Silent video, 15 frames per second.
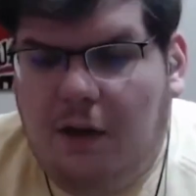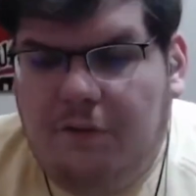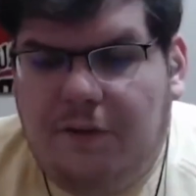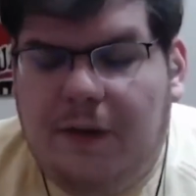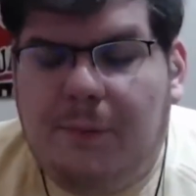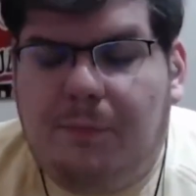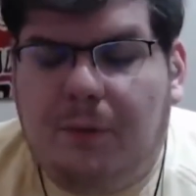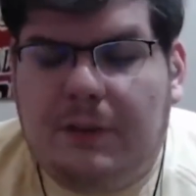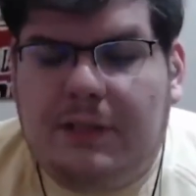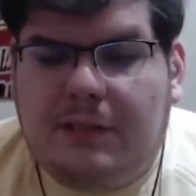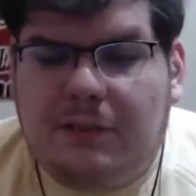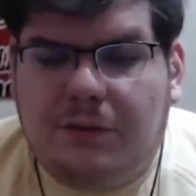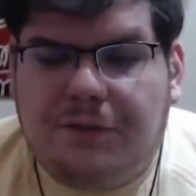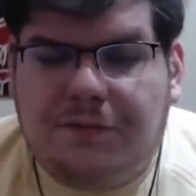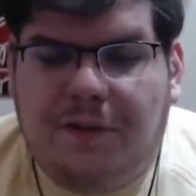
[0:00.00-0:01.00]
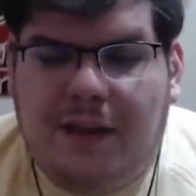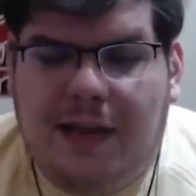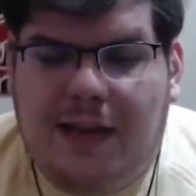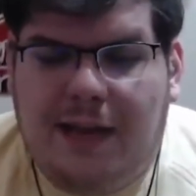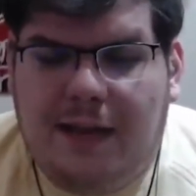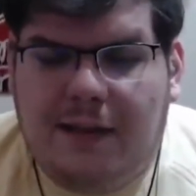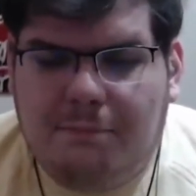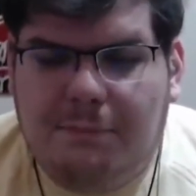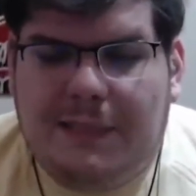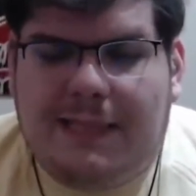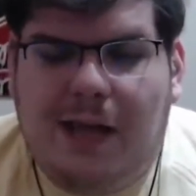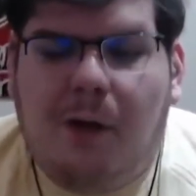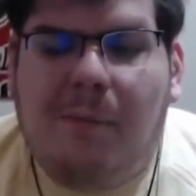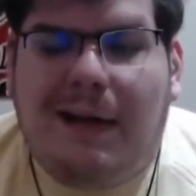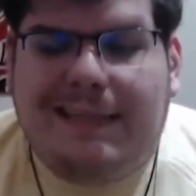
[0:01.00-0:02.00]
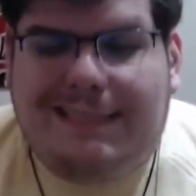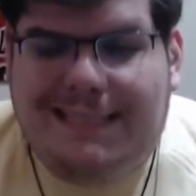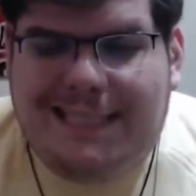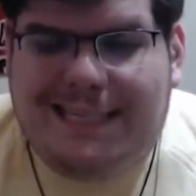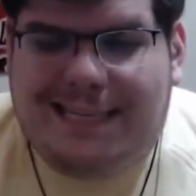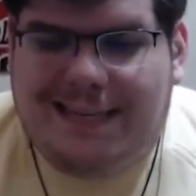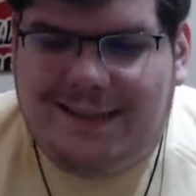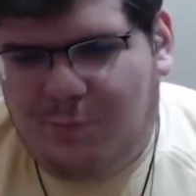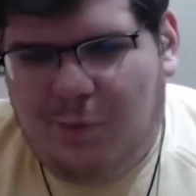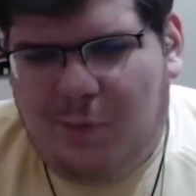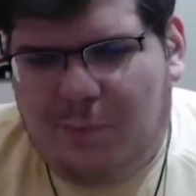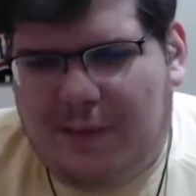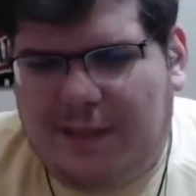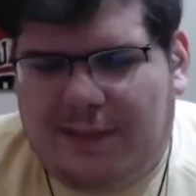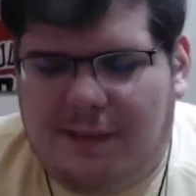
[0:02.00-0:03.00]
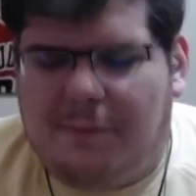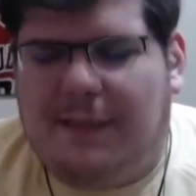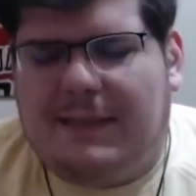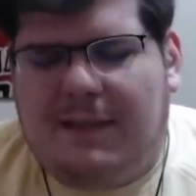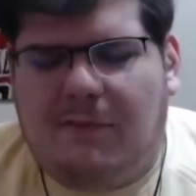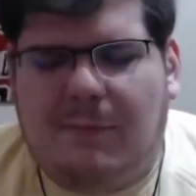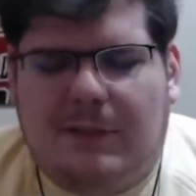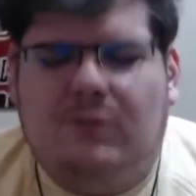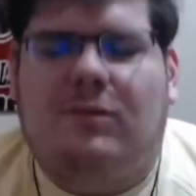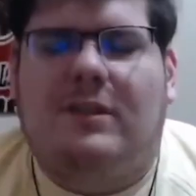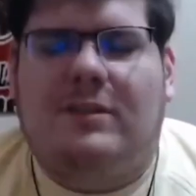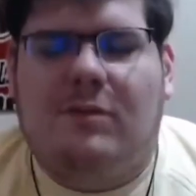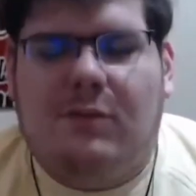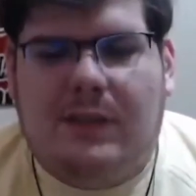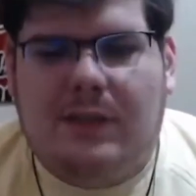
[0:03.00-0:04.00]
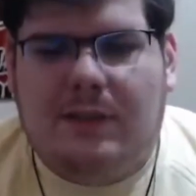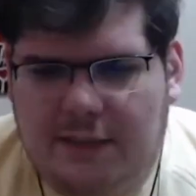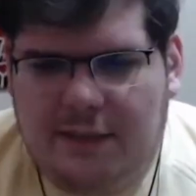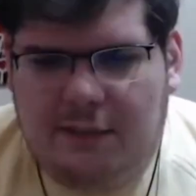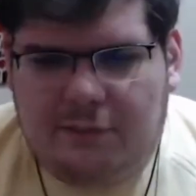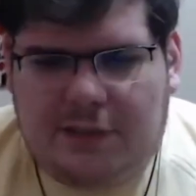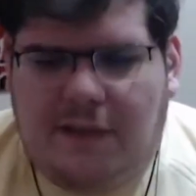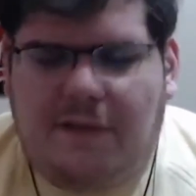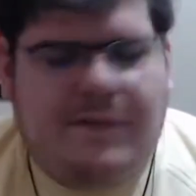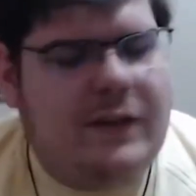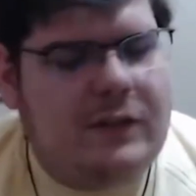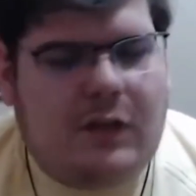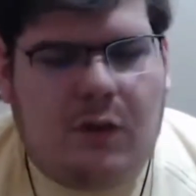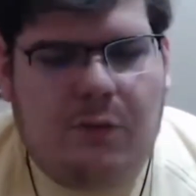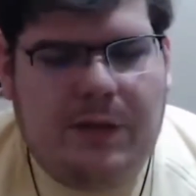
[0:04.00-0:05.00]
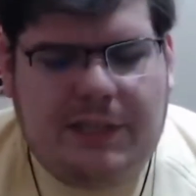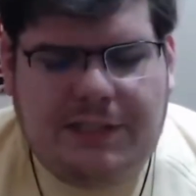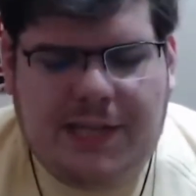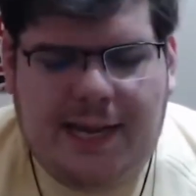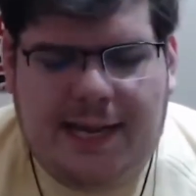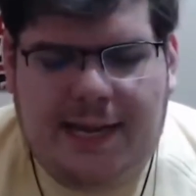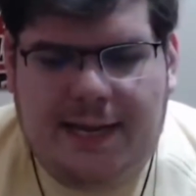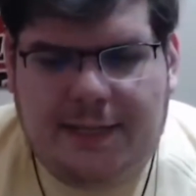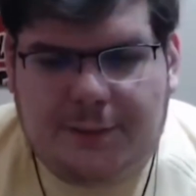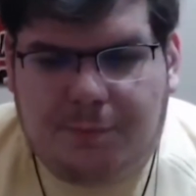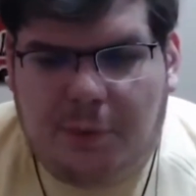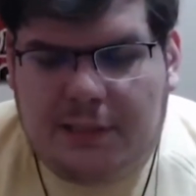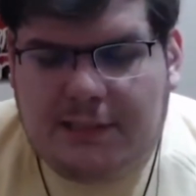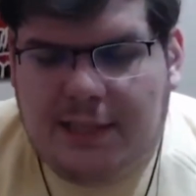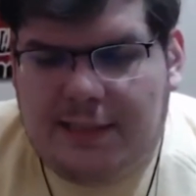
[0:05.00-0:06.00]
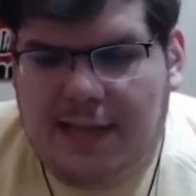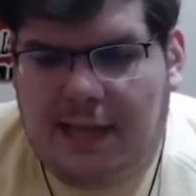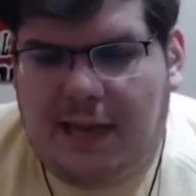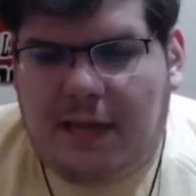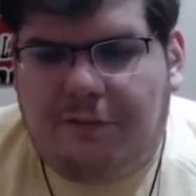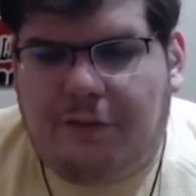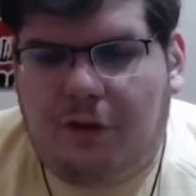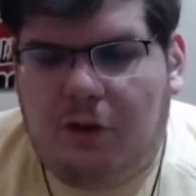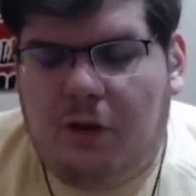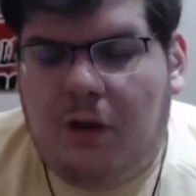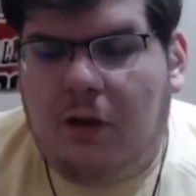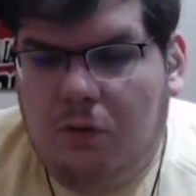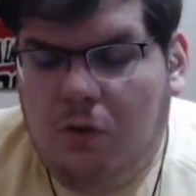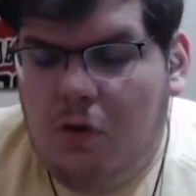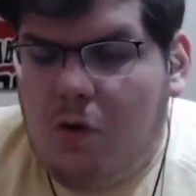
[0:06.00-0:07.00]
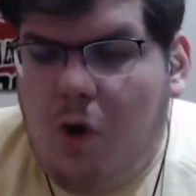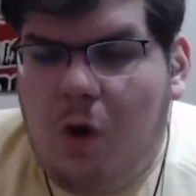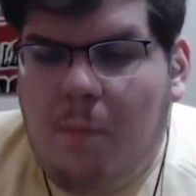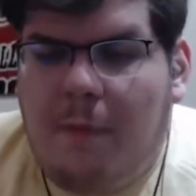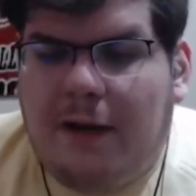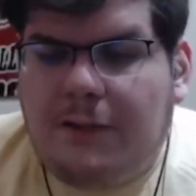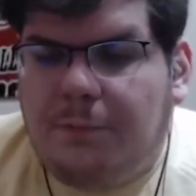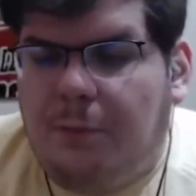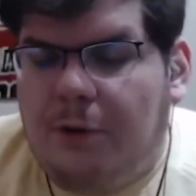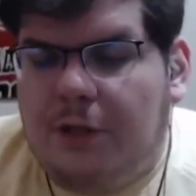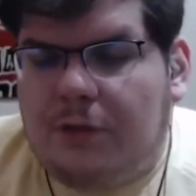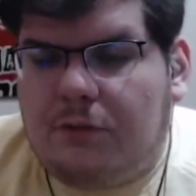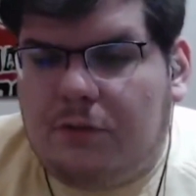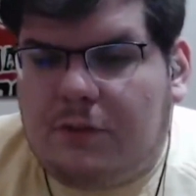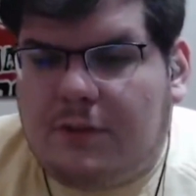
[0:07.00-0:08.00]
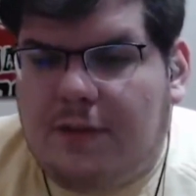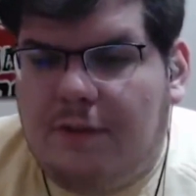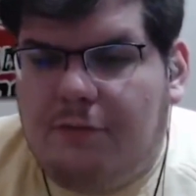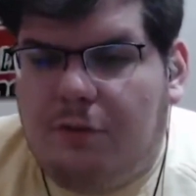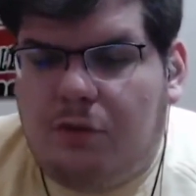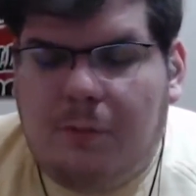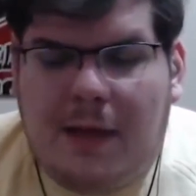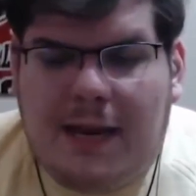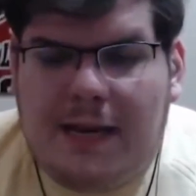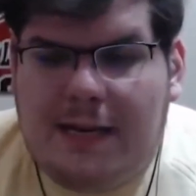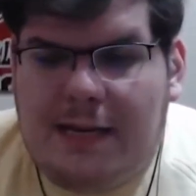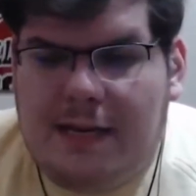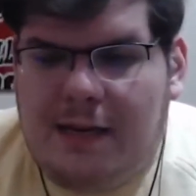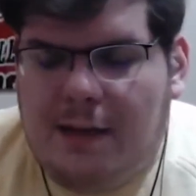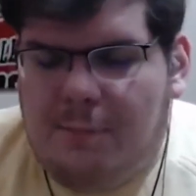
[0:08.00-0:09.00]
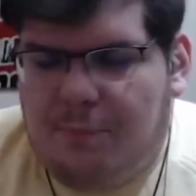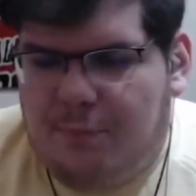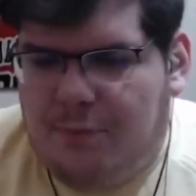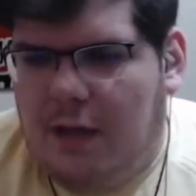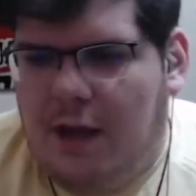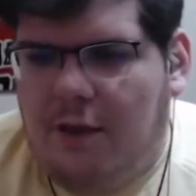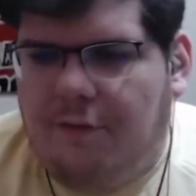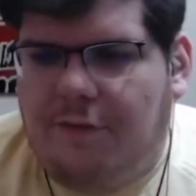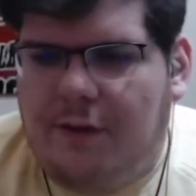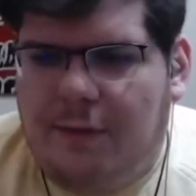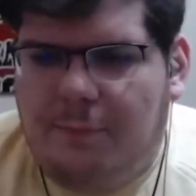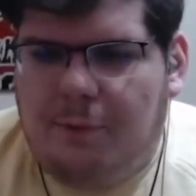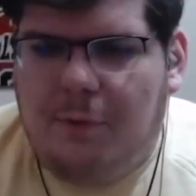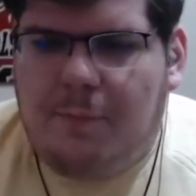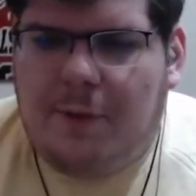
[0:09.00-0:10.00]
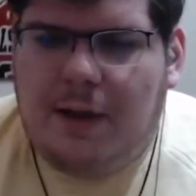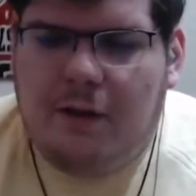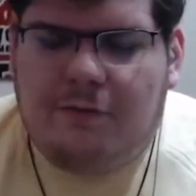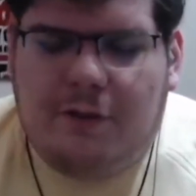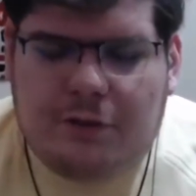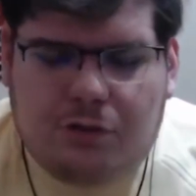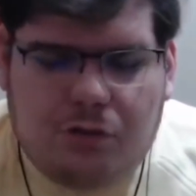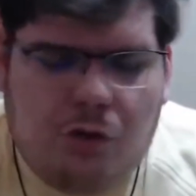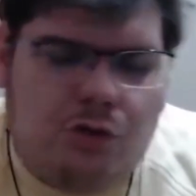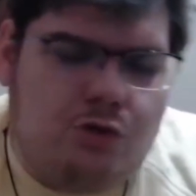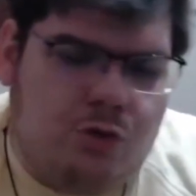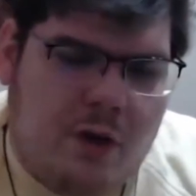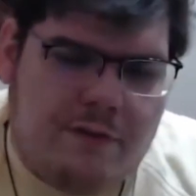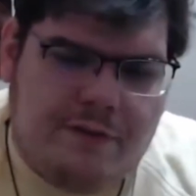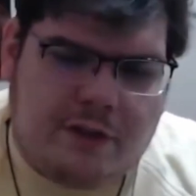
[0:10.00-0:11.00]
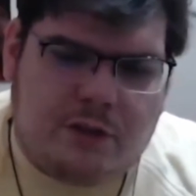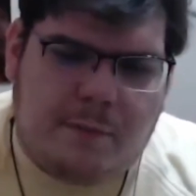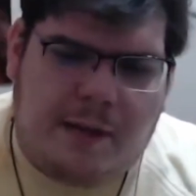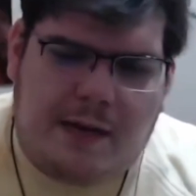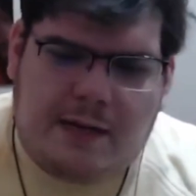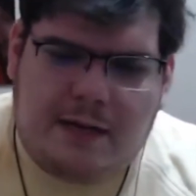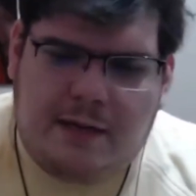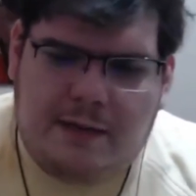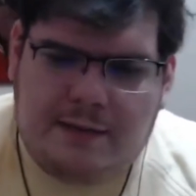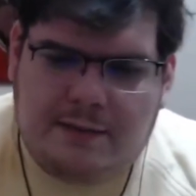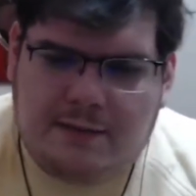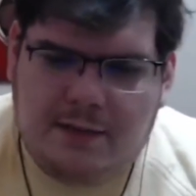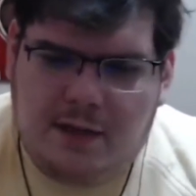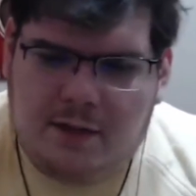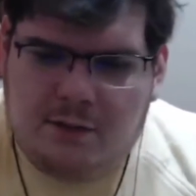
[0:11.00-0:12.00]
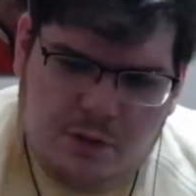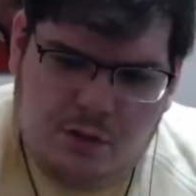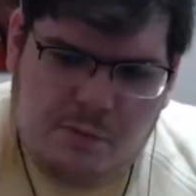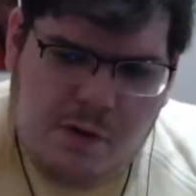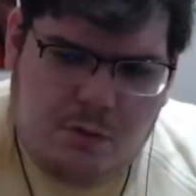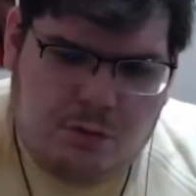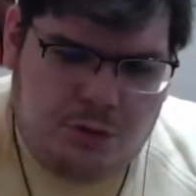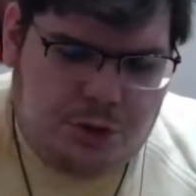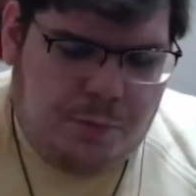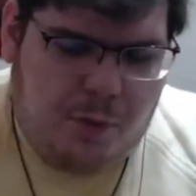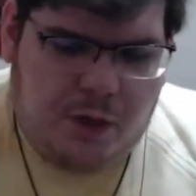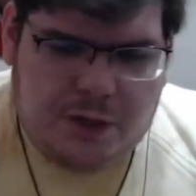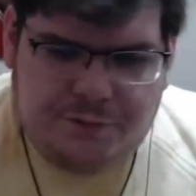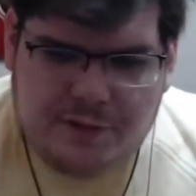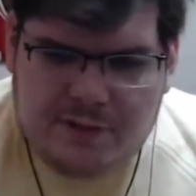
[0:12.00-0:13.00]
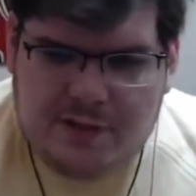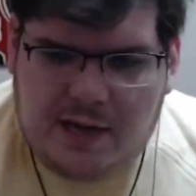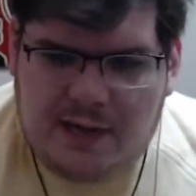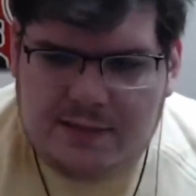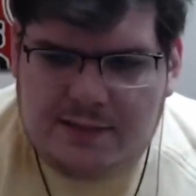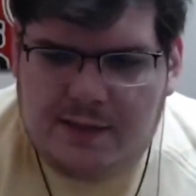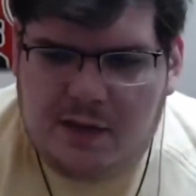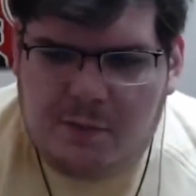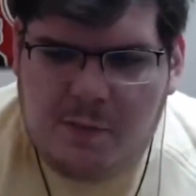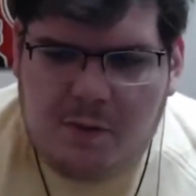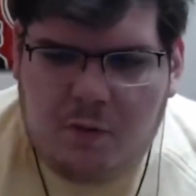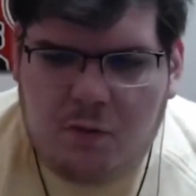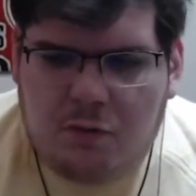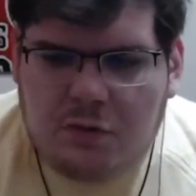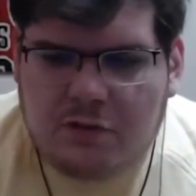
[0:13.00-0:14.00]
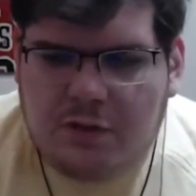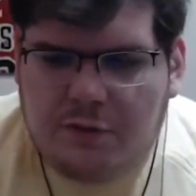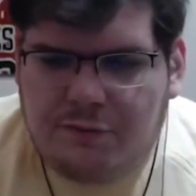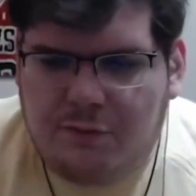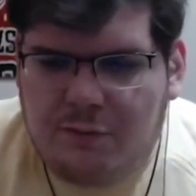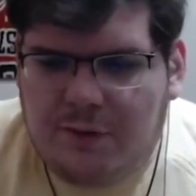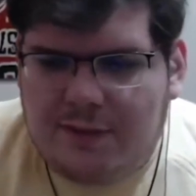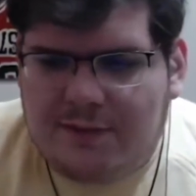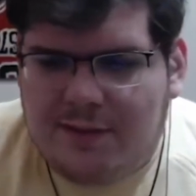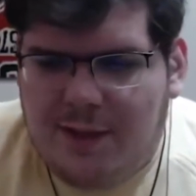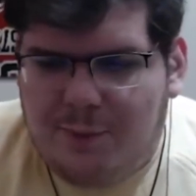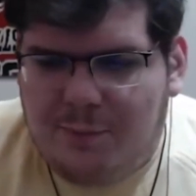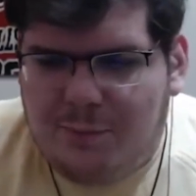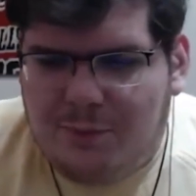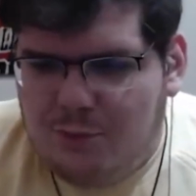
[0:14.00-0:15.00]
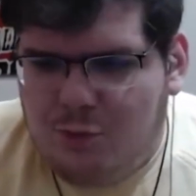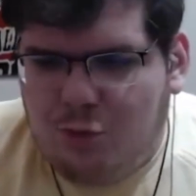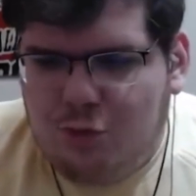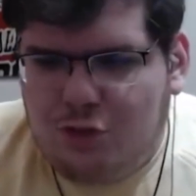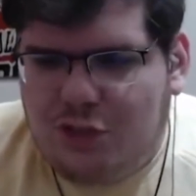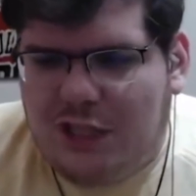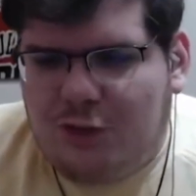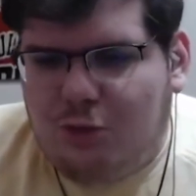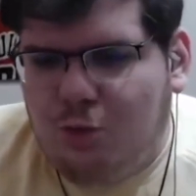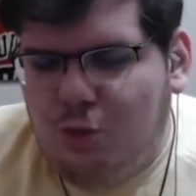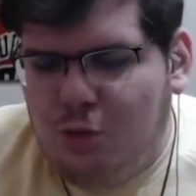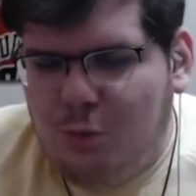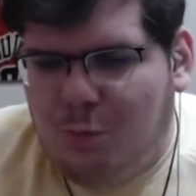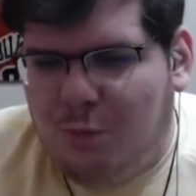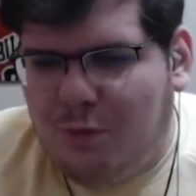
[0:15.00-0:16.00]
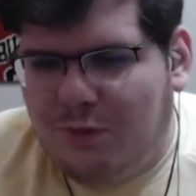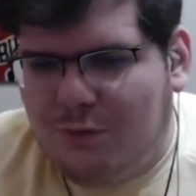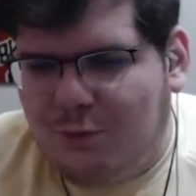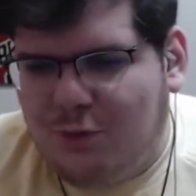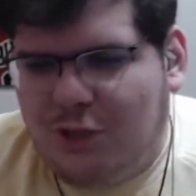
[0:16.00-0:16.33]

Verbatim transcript: Eu falei, pô, deixa eu te falar. Me dá uma dica porque também tava uma situação que eu tava vendo que eu não ia chegar na resposta dela. Ela falou: o gol mais bonito que você viu no Maracanã, pô. Aí eu falei, pô, peraí, o Vasco jogou duas vezes no Maracanã esse ano. Uma com o Sport foi 0x0, uma com o Cruzeiro foi 1x0, pô. O do Getúlio, pô.